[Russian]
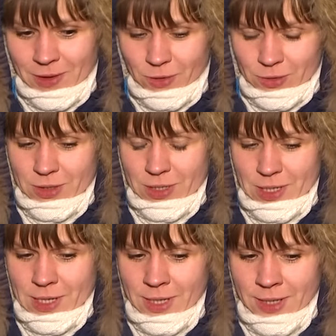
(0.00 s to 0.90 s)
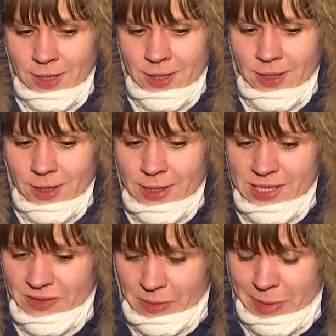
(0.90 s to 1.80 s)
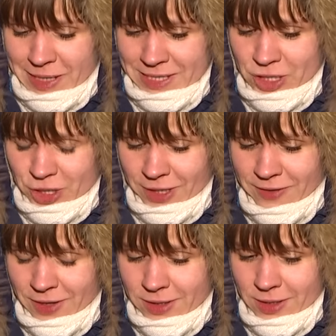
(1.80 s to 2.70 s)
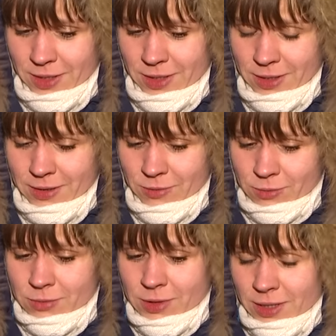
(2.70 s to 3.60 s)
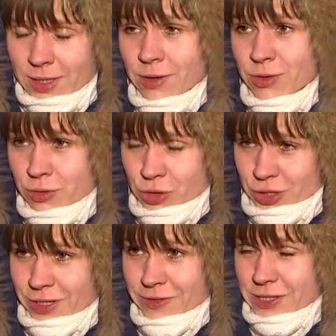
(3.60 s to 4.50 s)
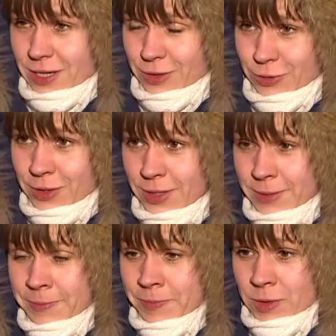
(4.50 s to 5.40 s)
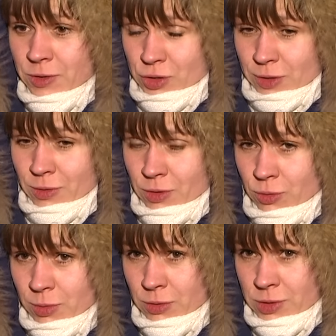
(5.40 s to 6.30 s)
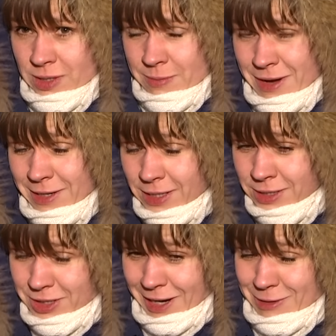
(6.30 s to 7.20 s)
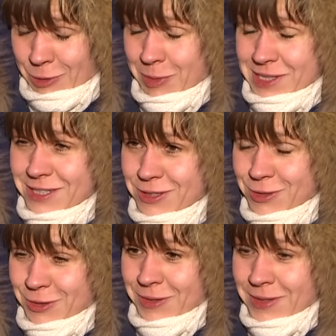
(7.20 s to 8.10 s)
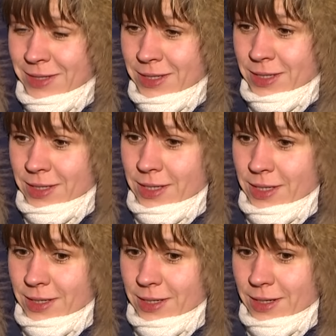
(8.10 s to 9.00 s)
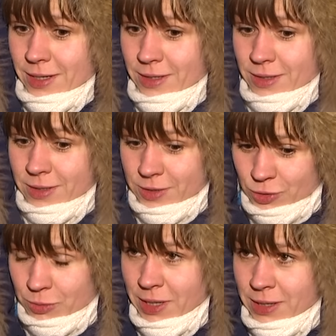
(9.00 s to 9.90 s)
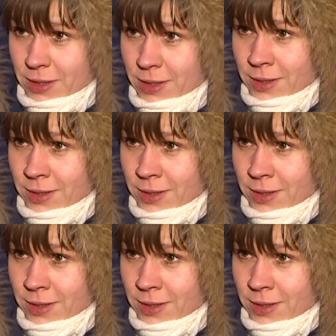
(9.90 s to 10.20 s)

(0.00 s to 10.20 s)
он э, Э, своеобразный человек, и ну, иногда у него тоже нервы сдают. Но все равно, я думаю, он занимает нейтральную позицию и э, сумеет